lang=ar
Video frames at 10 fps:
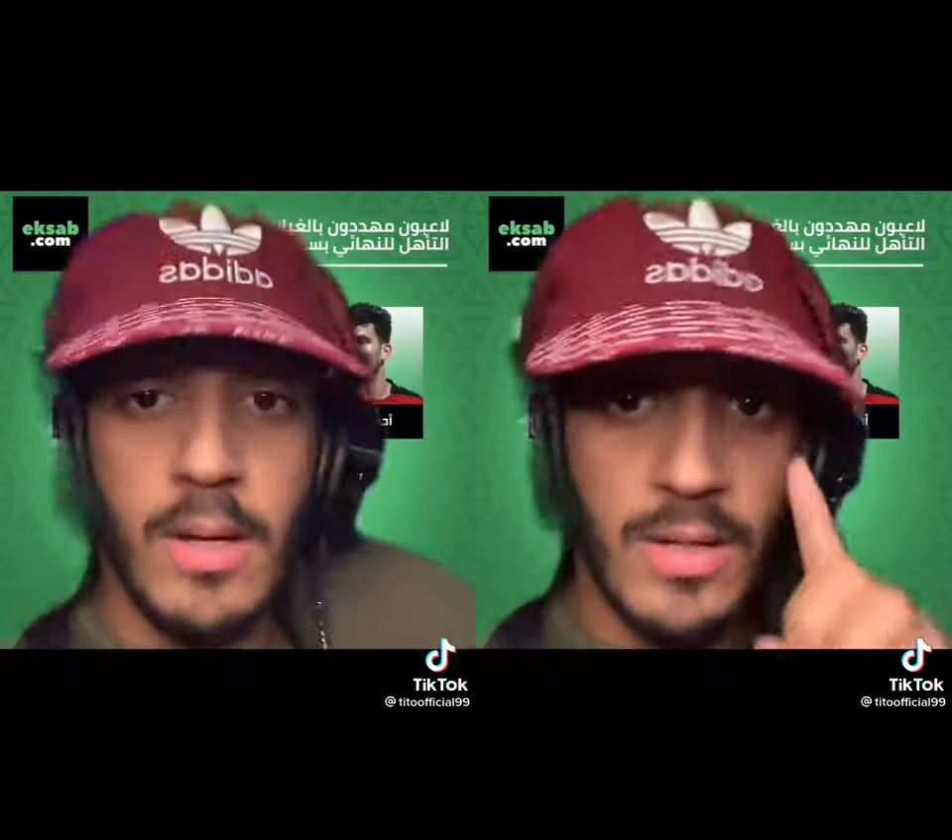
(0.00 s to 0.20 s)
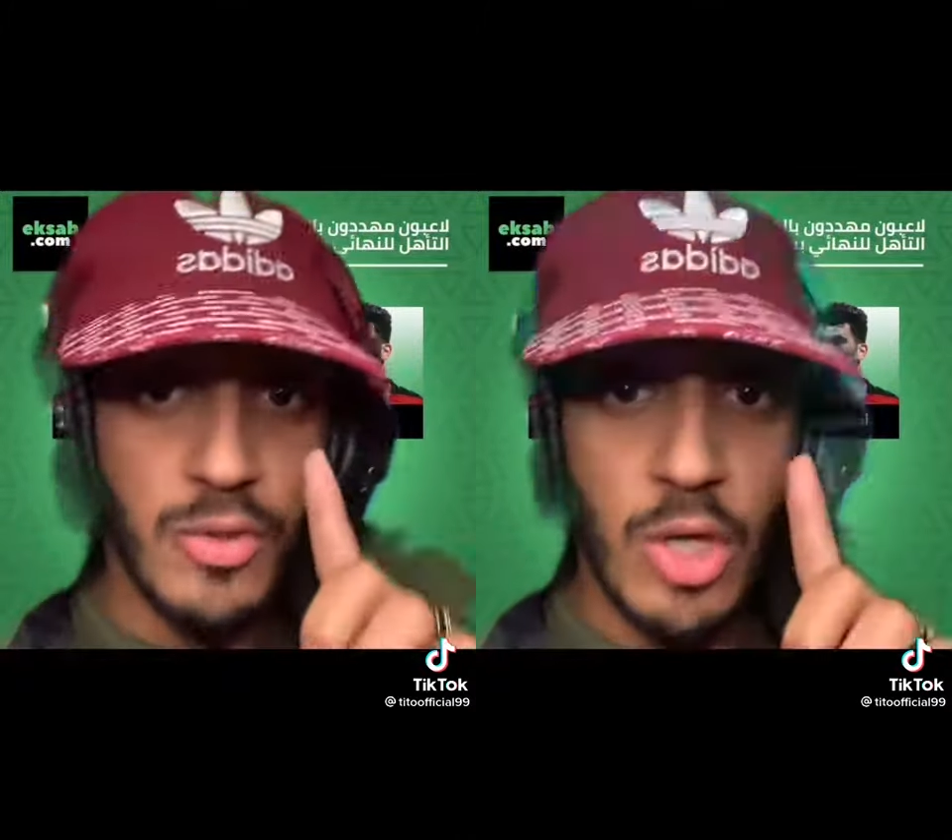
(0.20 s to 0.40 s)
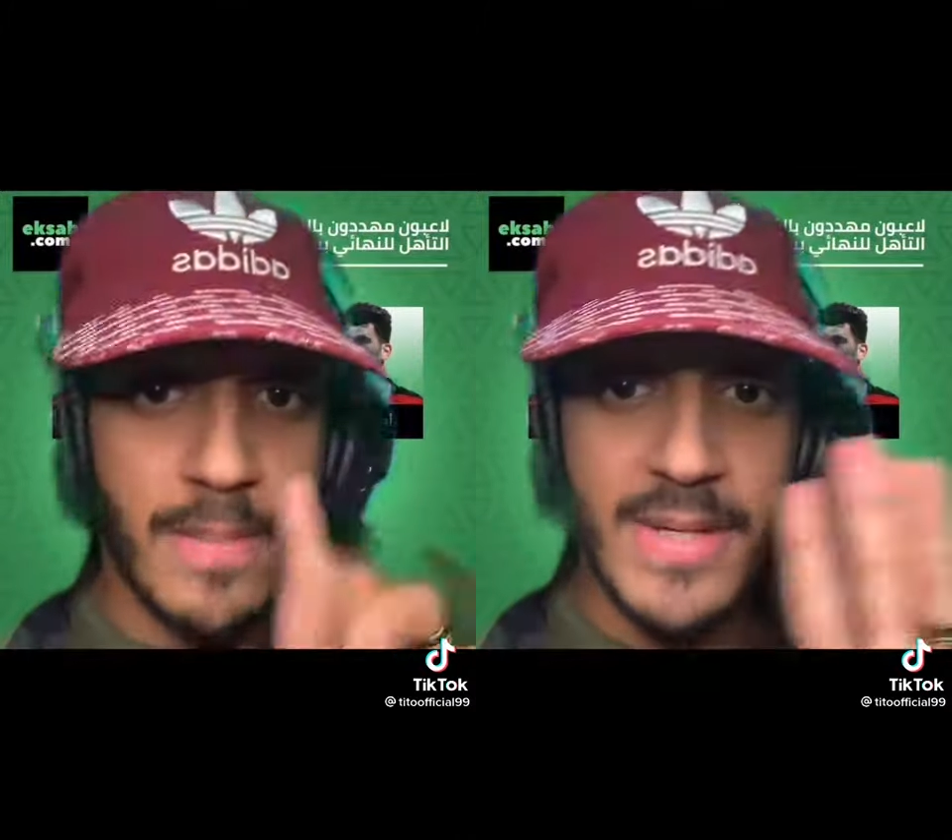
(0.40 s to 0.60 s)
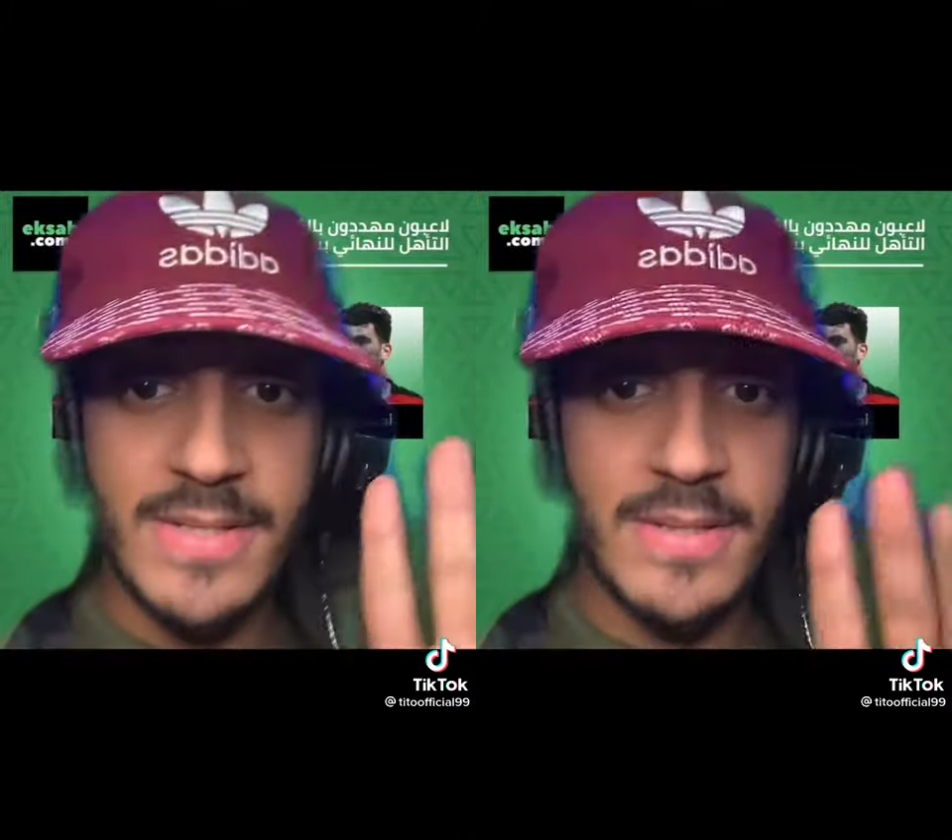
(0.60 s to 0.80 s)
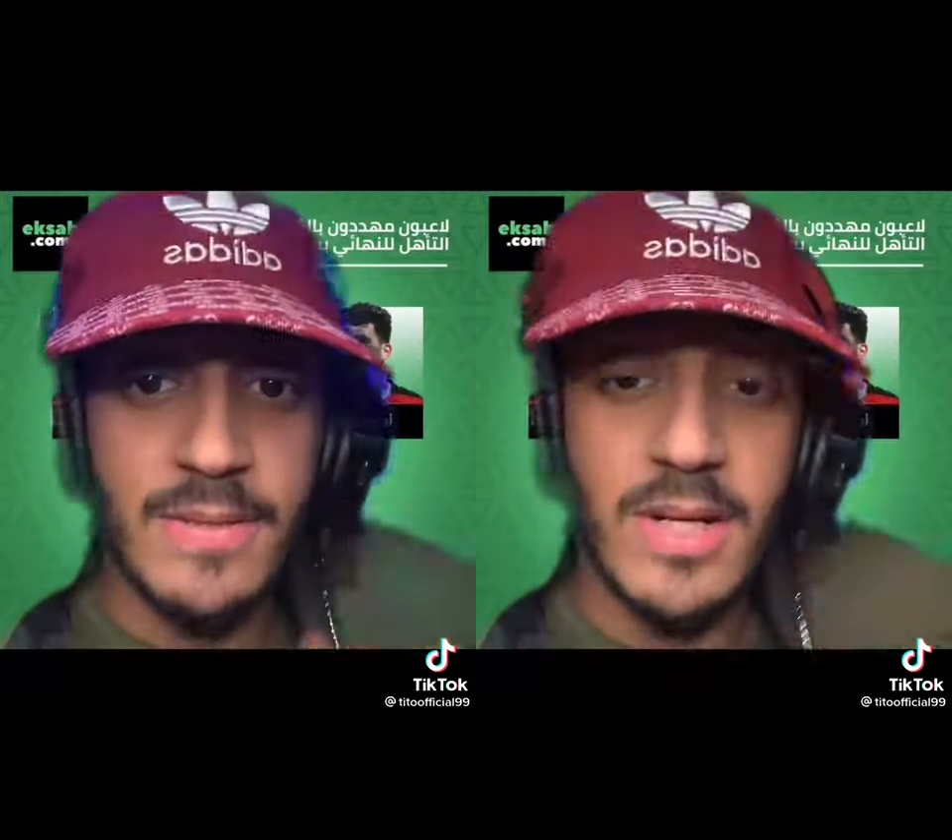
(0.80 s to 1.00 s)
انذار
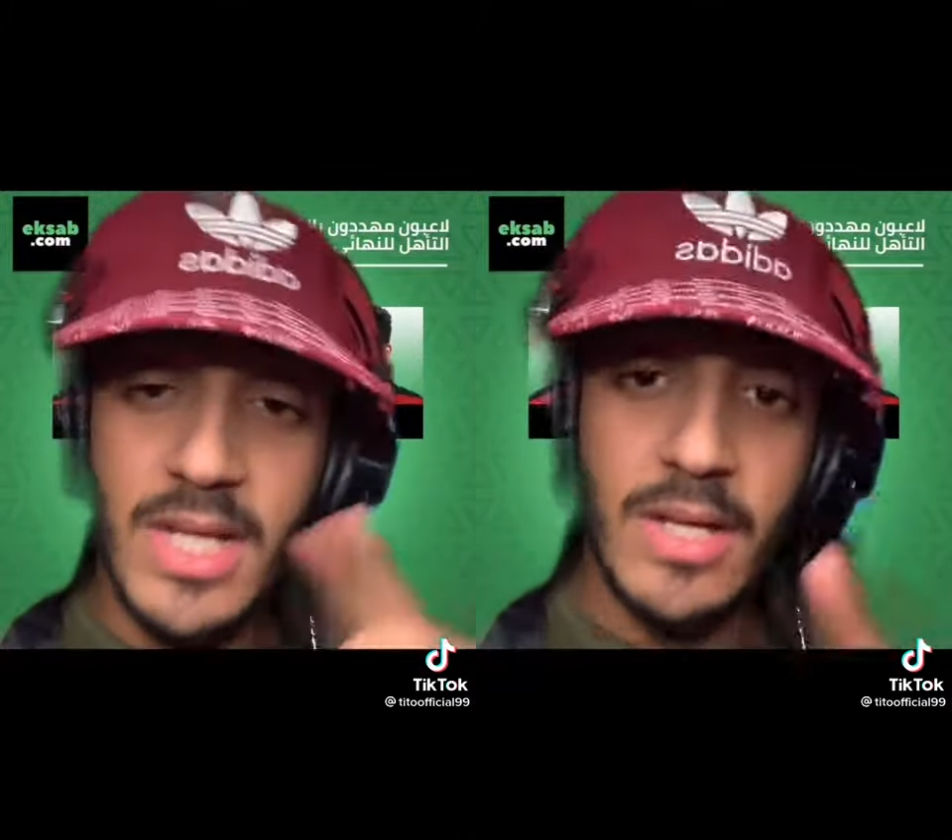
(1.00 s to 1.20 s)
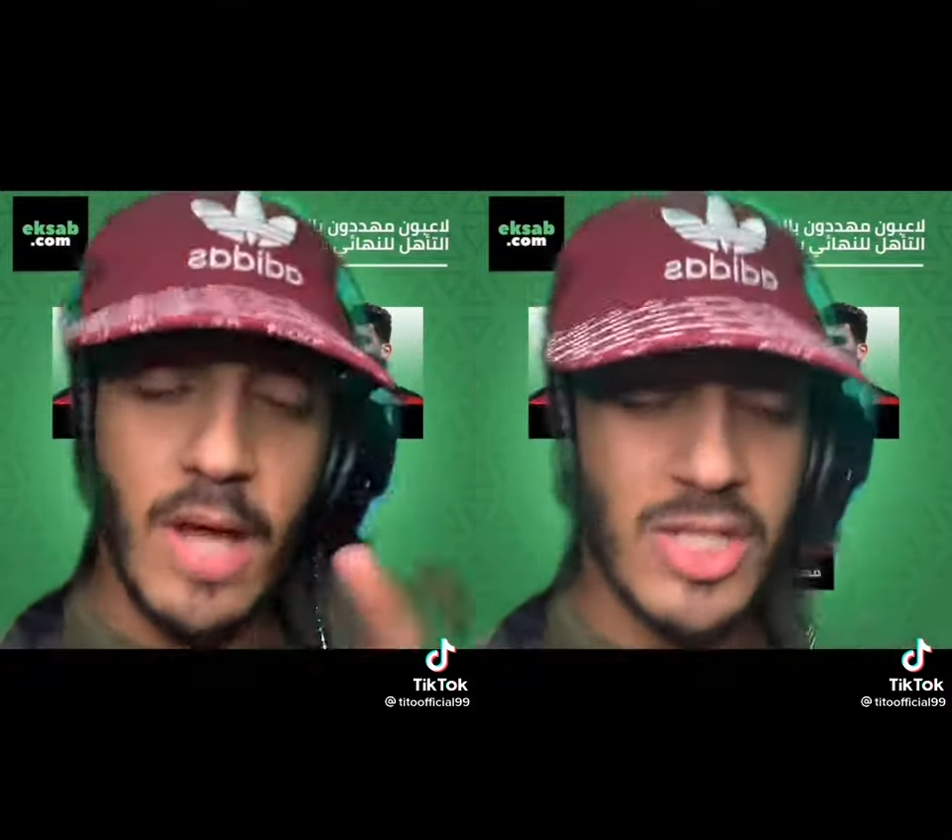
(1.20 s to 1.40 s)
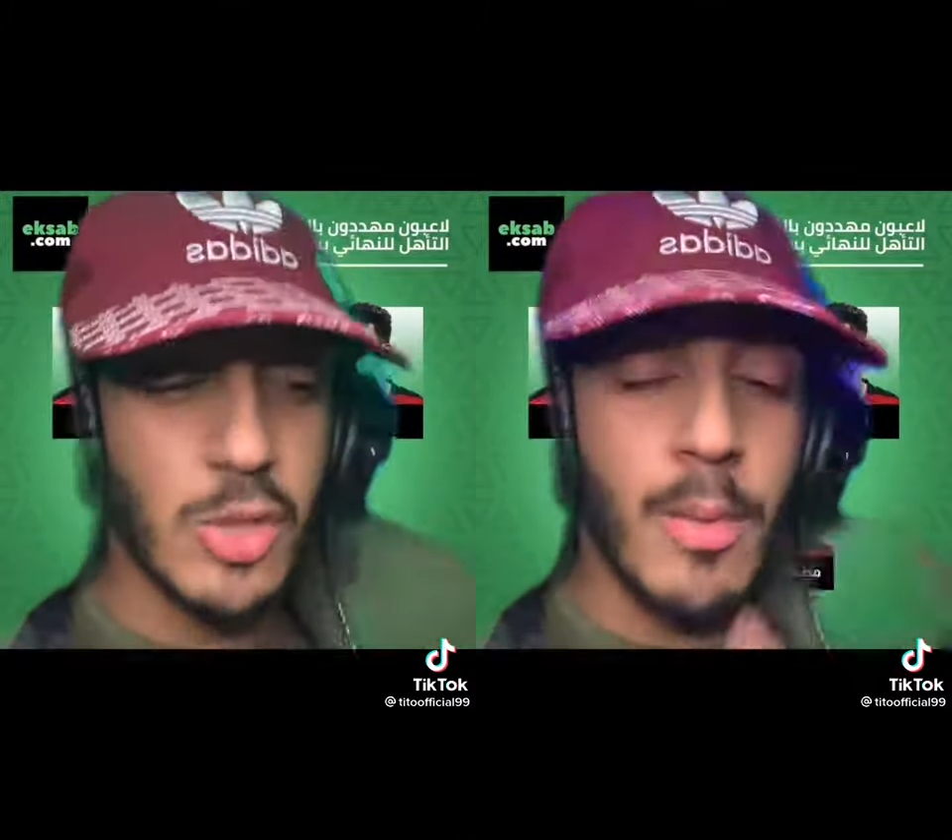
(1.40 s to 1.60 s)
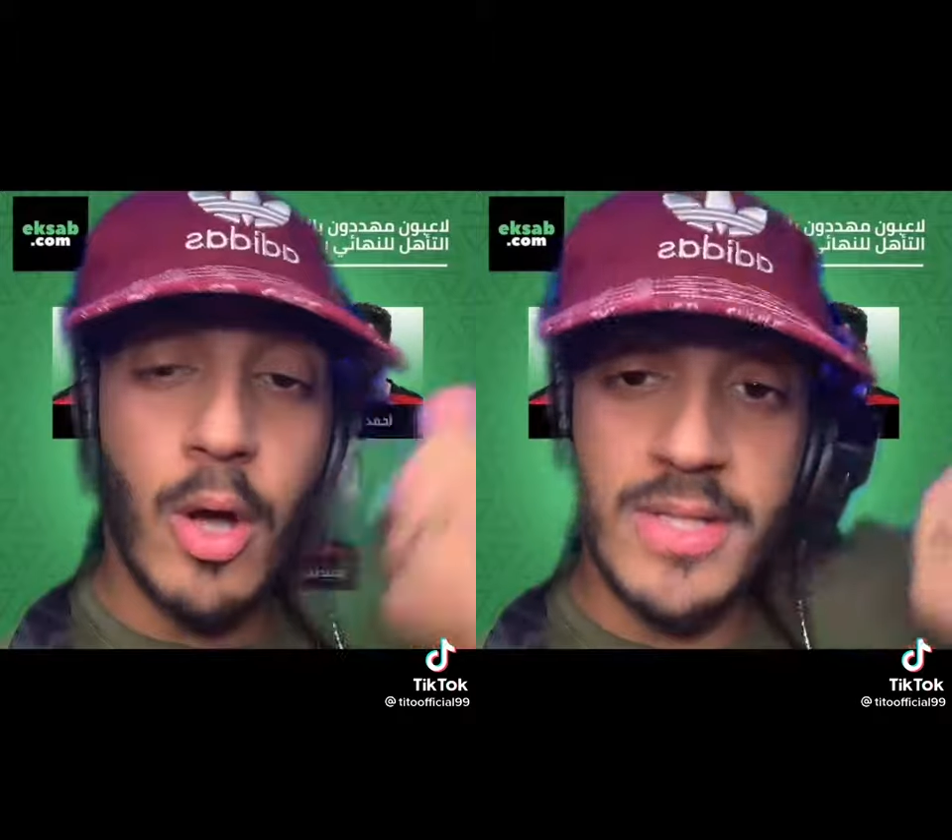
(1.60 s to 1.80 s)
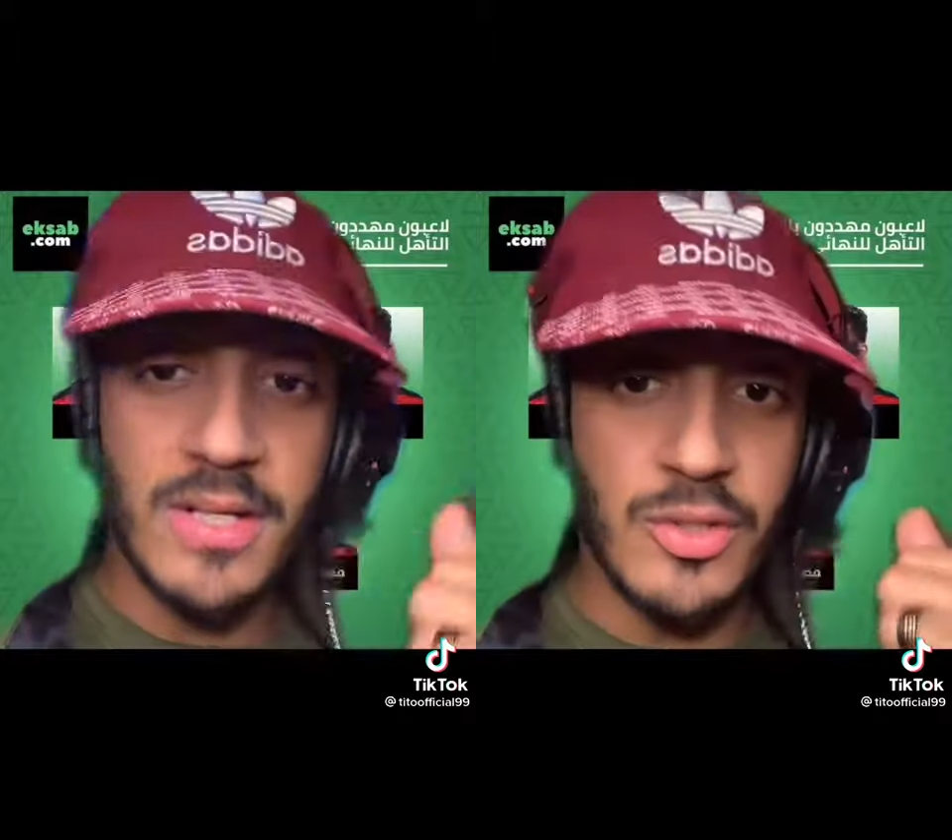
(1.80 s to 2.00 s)
بس ليه عشان هم
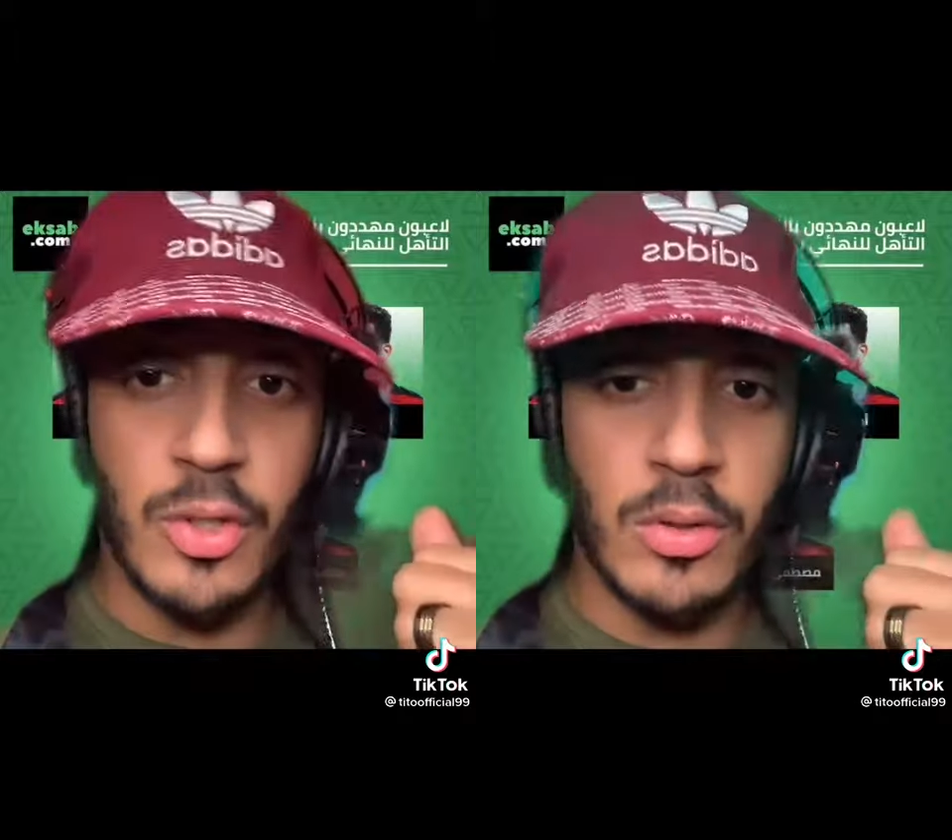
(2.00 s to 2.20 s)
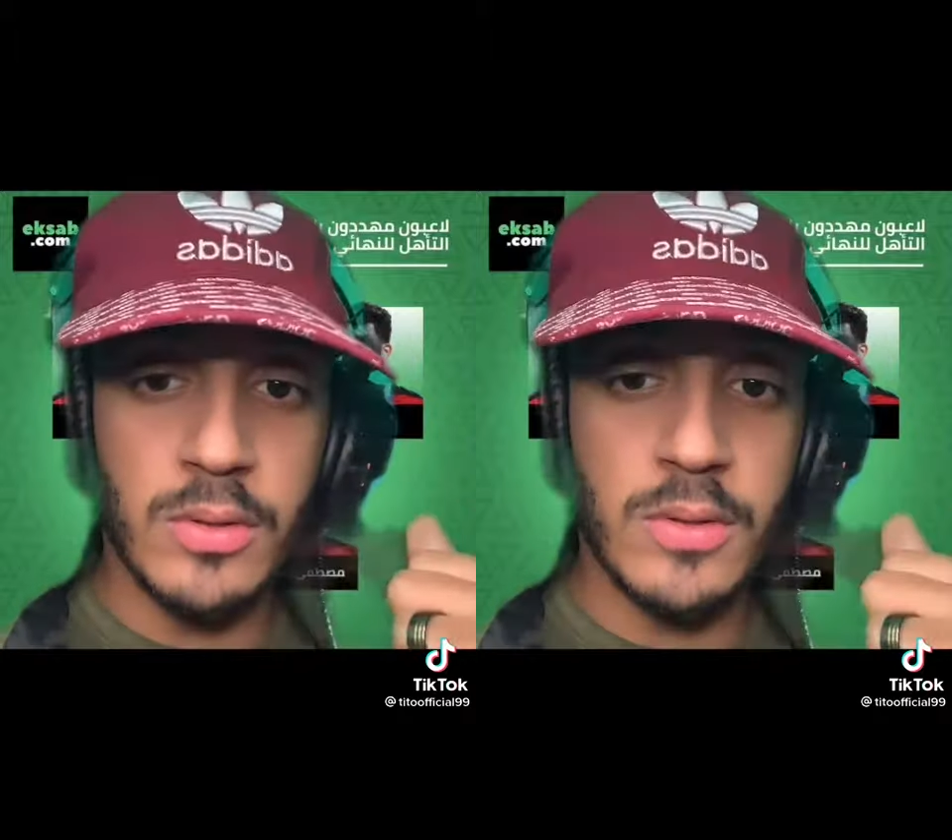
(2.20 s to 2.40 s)
واخدين انذارات